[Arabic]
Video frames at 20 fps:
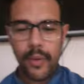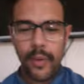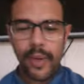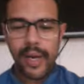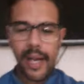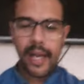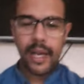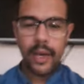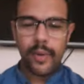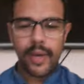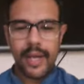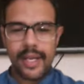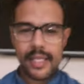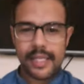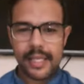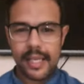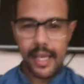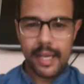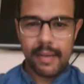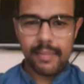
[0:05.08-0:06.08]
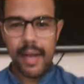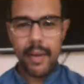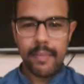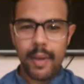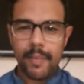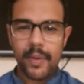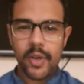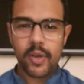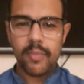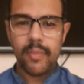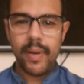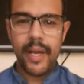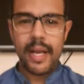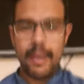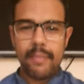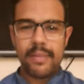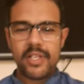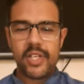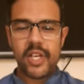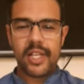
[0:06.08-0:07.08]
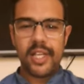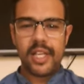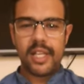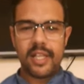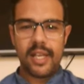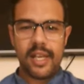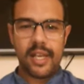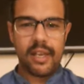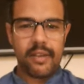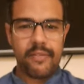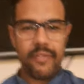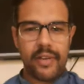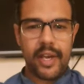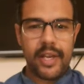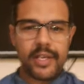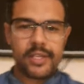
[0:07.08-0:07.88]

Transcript: الاخوه الاخوات آه، مرحبا بكم معنا من جديد آه، في